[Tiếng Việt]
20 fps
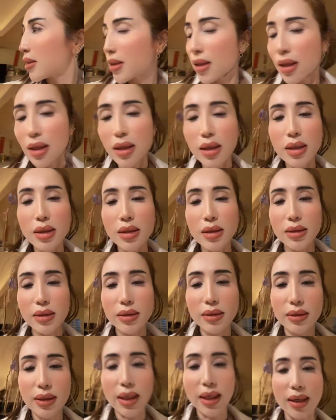đó
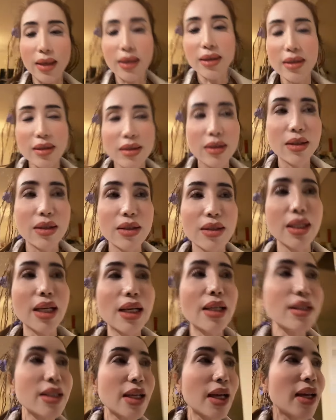đèn lên cho nó
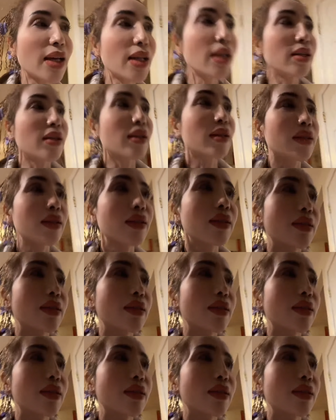sáng sáng lên